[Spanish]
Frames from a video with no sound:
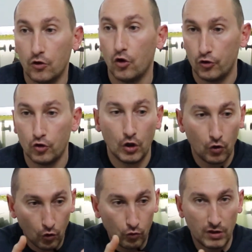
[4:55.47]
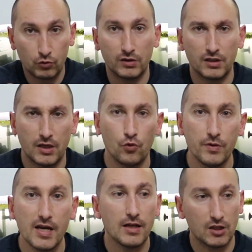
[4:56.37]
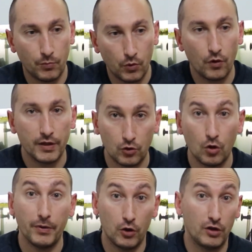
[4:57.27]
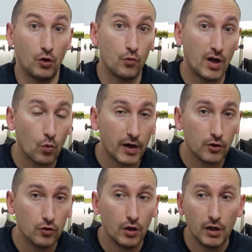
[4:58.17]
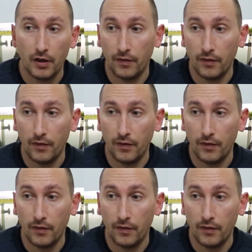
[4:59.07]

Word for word: ¿no? Yo tengo unas cuantas anubias, las puedo dentro, pero tengo un acuario